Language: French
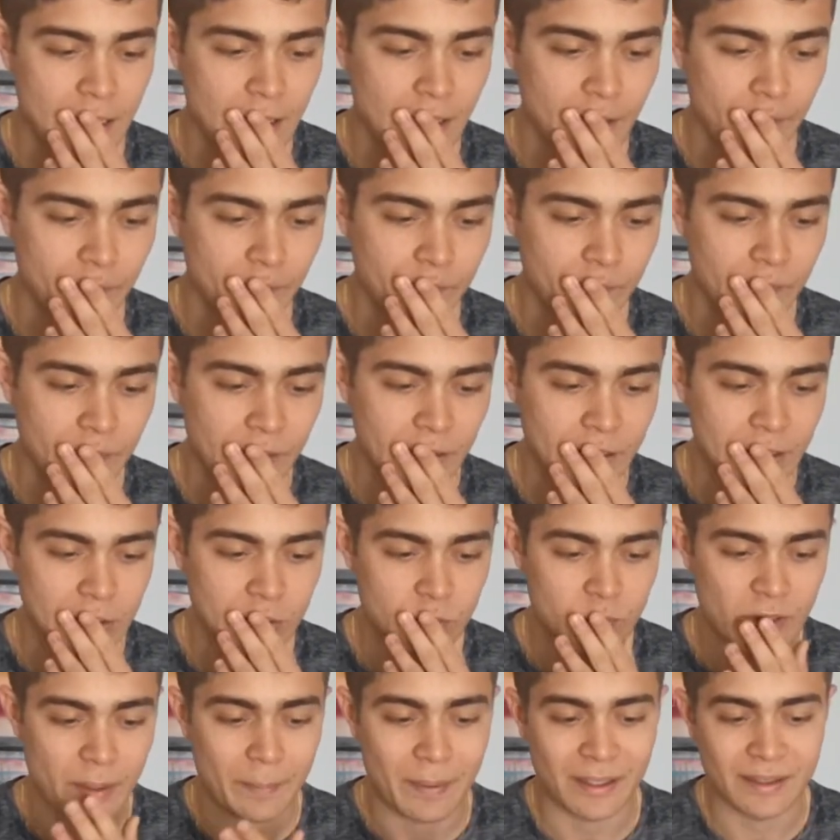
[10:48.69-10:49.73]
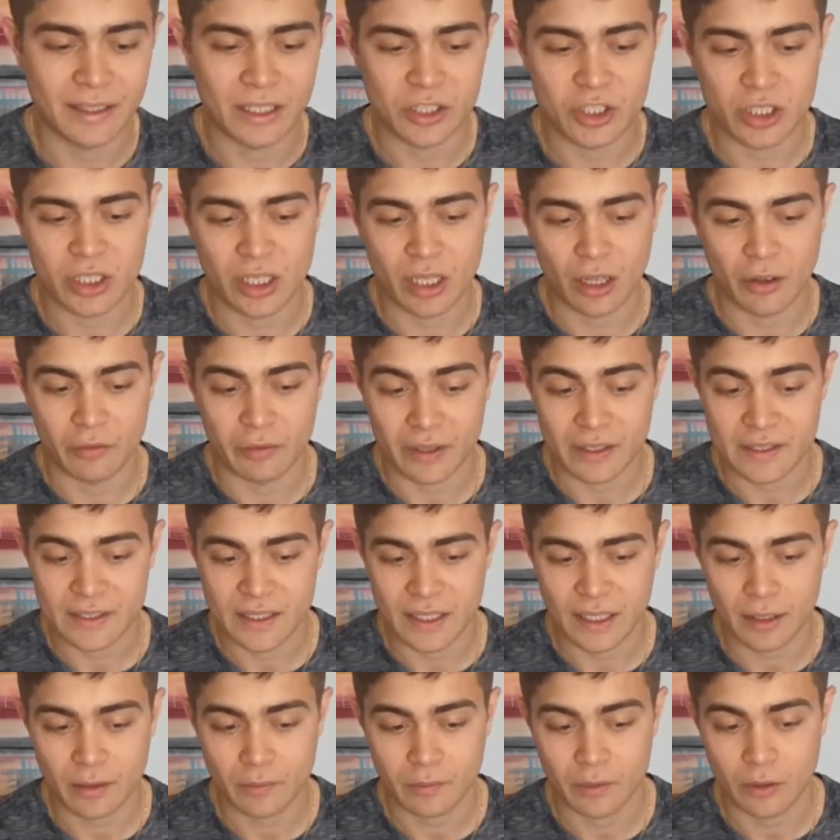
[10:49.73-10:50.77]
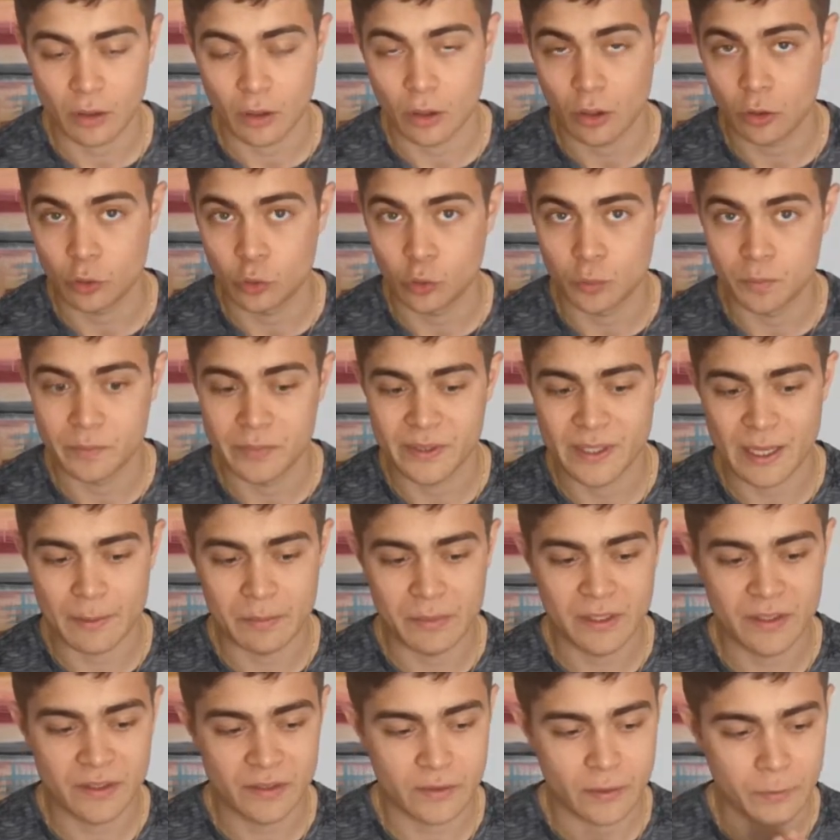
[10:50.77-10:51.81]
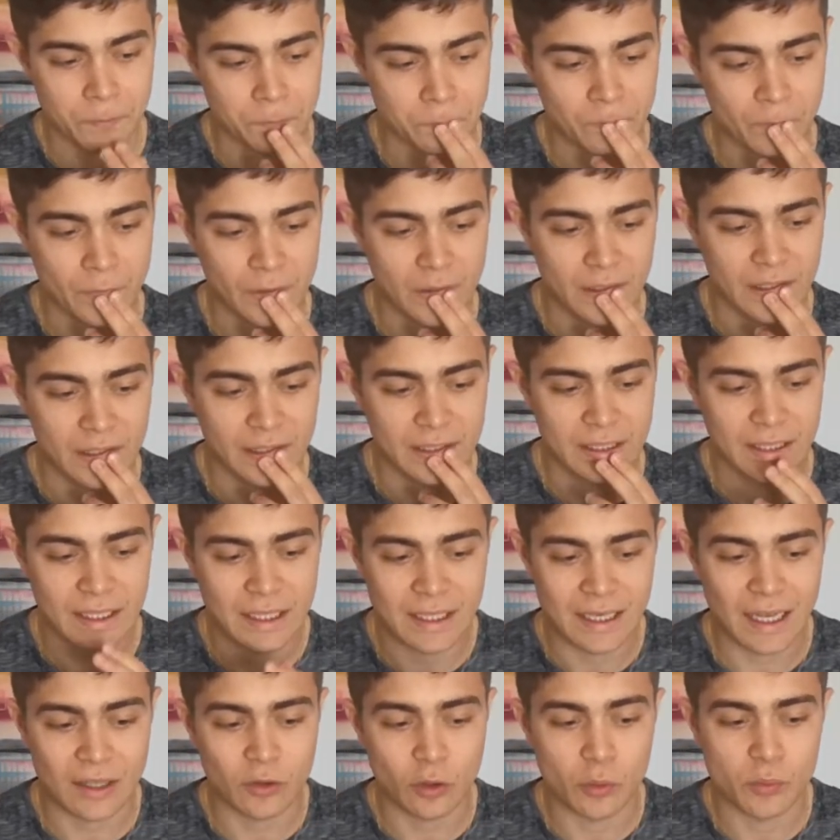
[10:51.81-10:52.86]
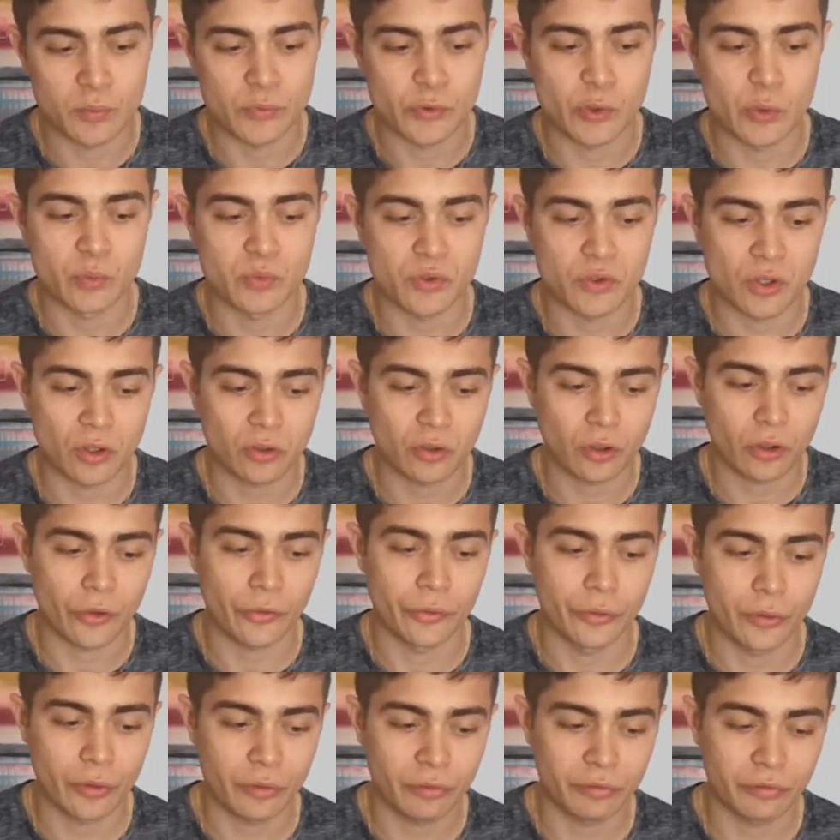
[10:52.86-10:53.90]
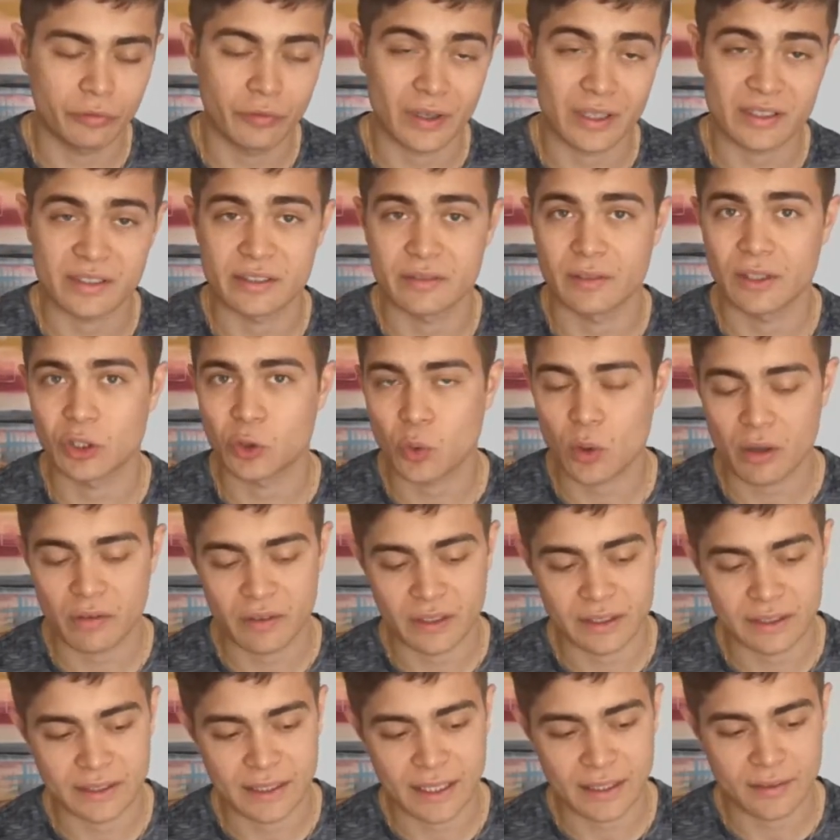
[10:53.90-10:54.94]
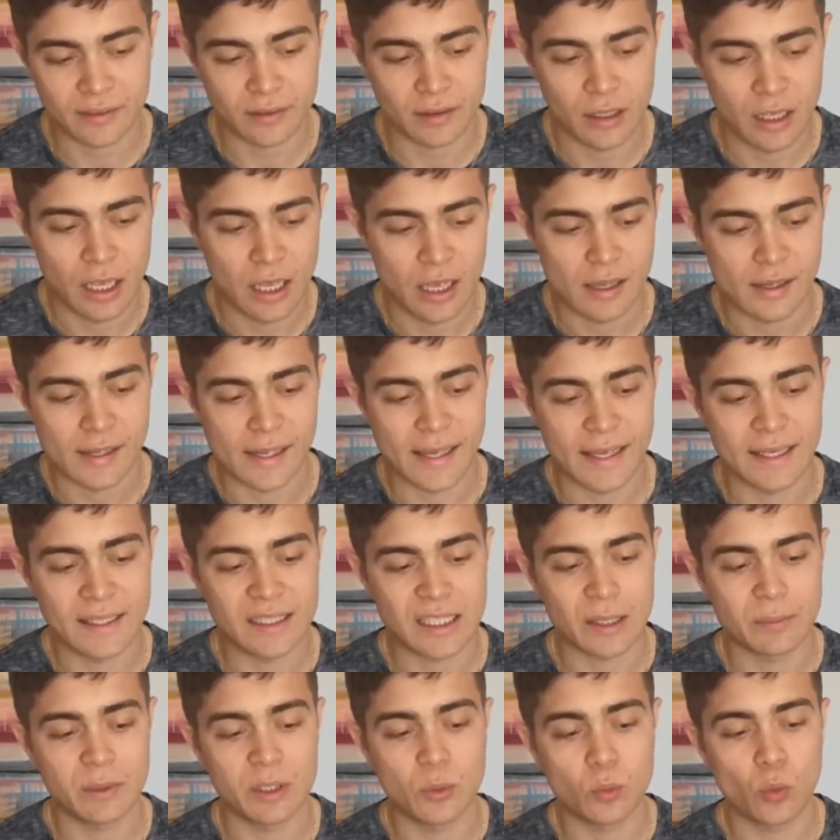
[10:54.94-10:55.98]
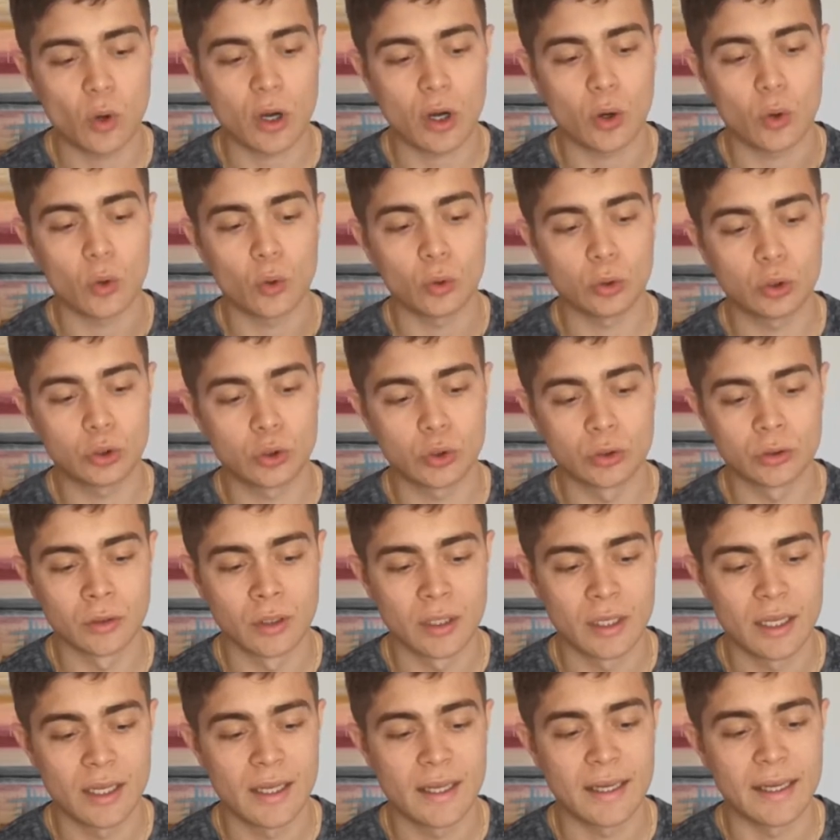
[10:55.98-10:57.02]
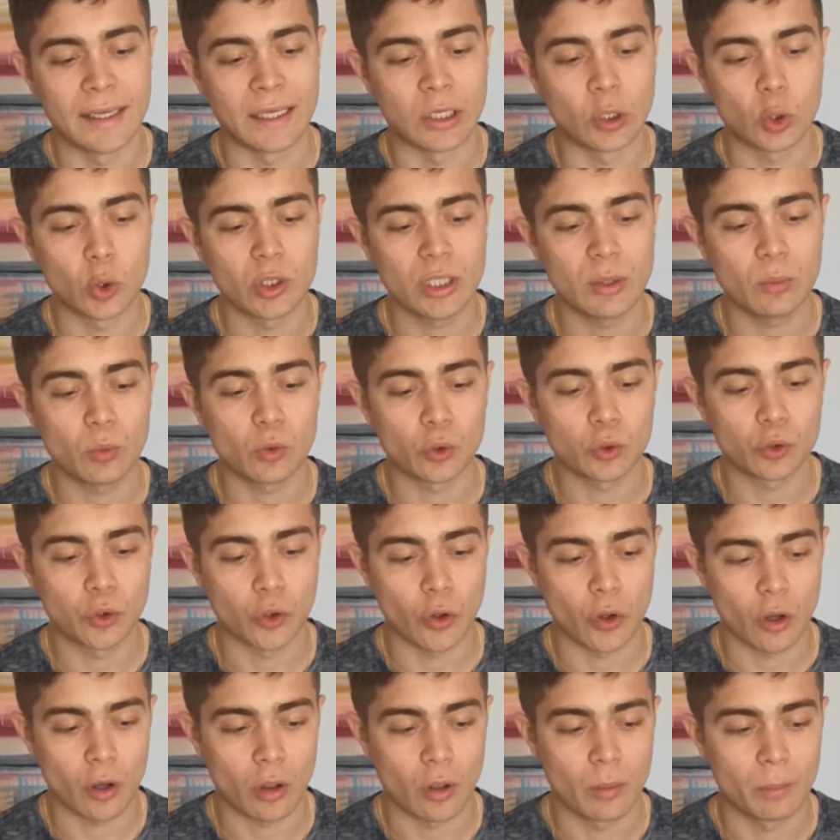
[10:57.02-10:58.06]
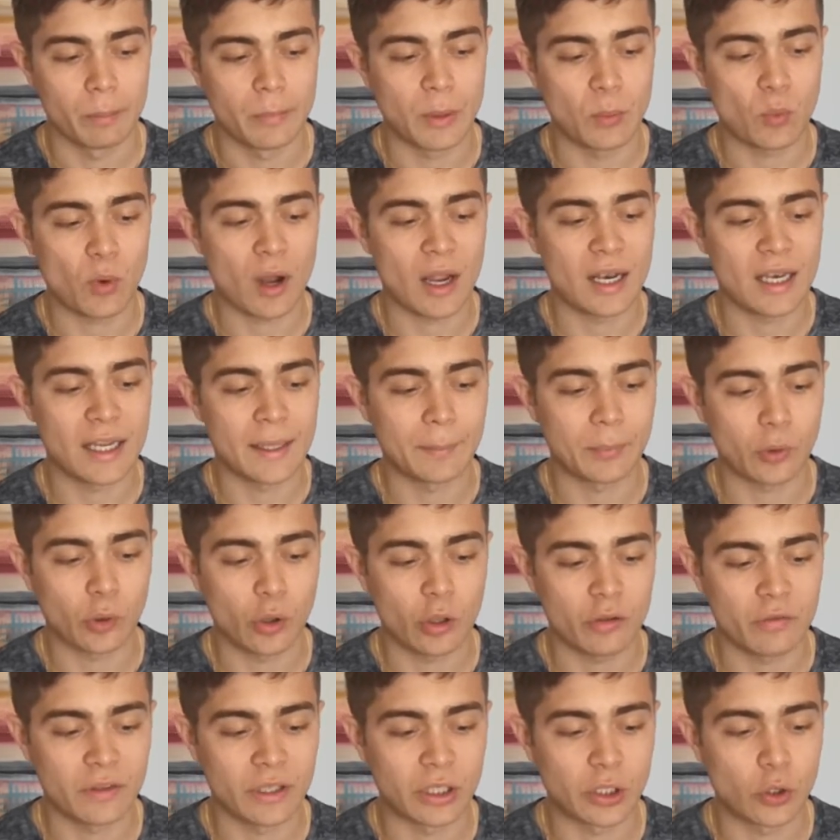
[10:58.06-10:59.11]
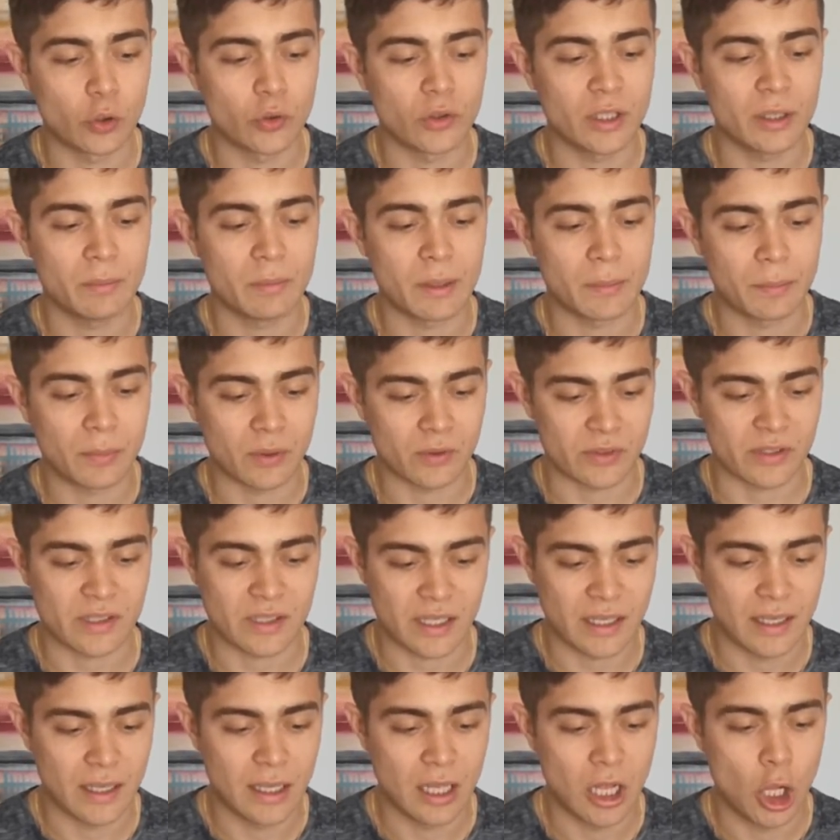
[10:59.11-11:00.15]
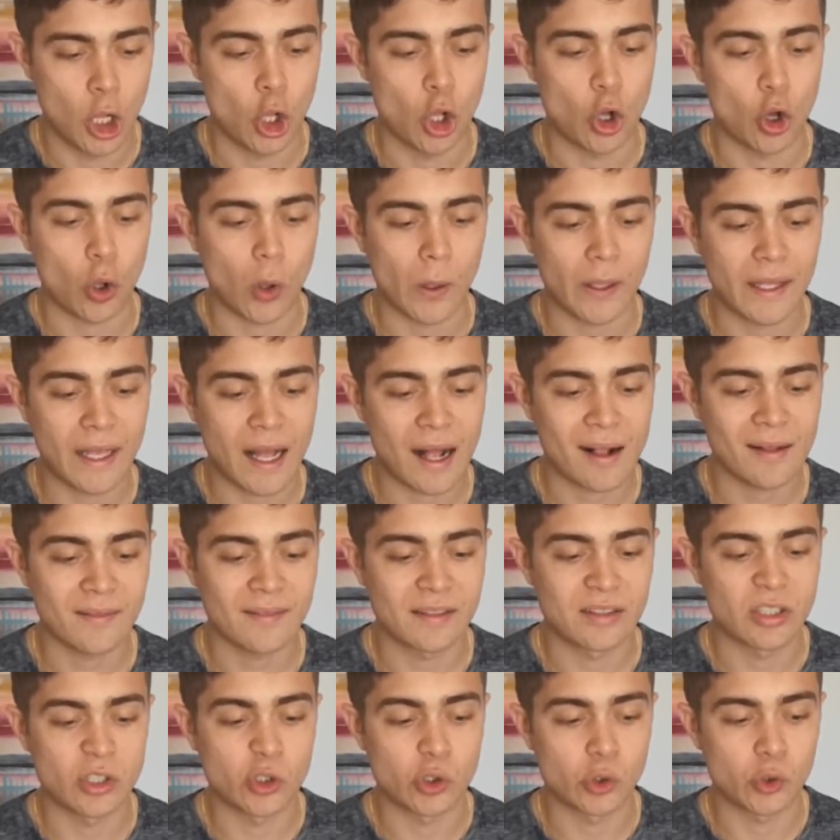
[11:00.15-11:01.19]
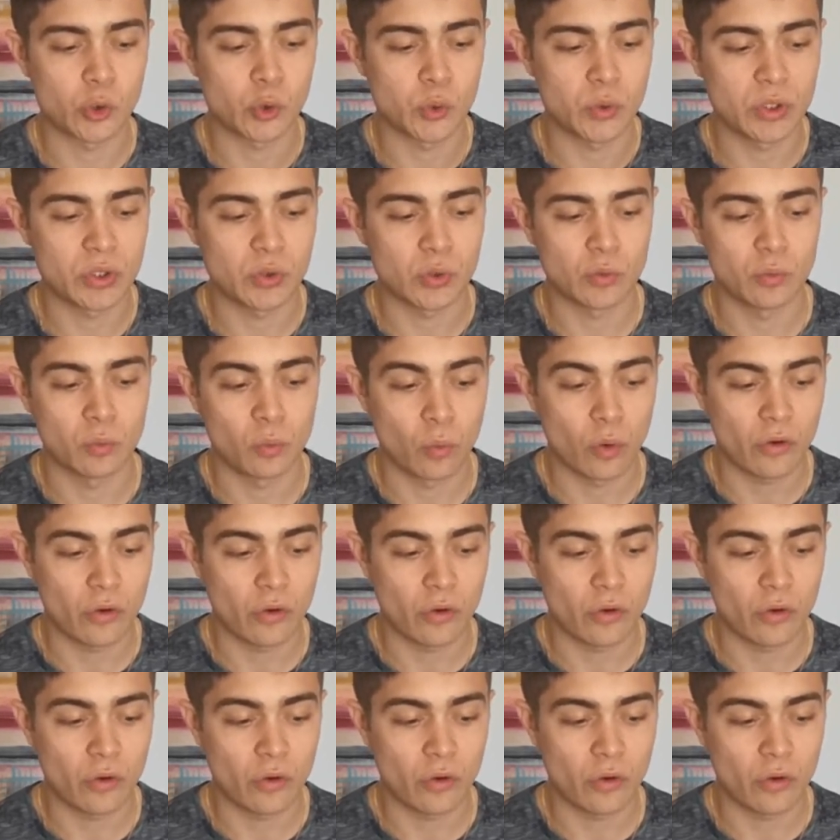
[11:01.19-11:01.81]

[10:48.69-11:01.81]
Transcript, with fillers: euh, il nous a partagé un verset euh, du psalmiste qui déclare dans le psaume 139, verset 23 24 Examine-moi, ô Dieu, et connais mon cœur. Mets-moi à l'épreuve et connais mes pensées. Regarde si je suis,